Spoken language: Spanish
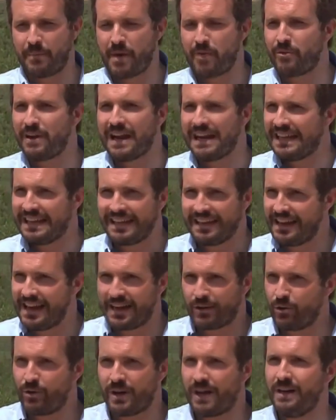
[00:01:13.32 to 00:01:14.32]
mí hay una línea
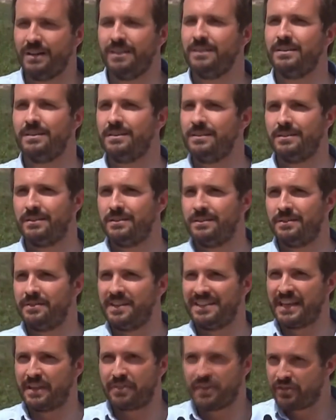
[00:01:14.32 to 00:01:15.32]
roja
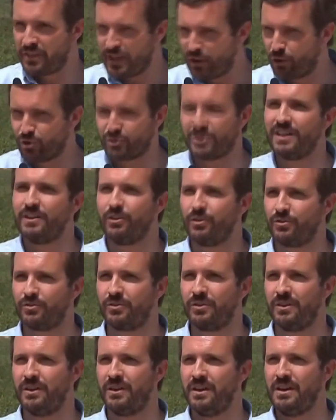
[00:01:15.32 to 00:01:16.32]
desde hace cinco
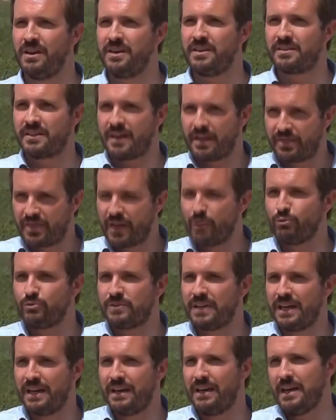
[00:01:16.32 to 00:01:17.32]
siglos, y es que
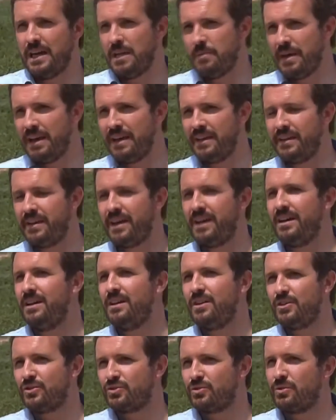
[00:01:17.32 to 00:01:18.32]
Ceuta y Melilla
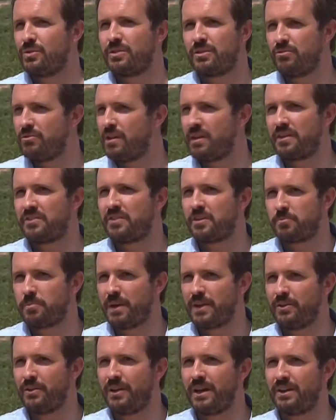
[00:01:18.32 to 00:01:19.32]
son ciudades
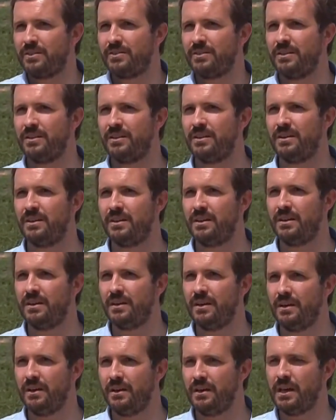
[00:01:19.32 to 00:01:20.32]
españolas
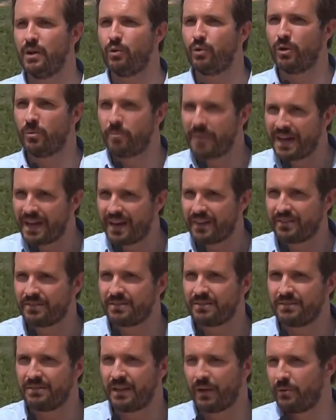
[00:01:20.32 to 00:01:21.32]
y
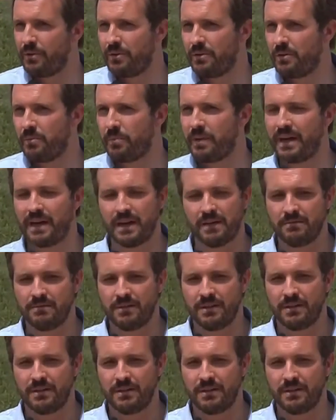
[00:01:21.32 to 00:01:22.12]
europeas, de la Unión Europea,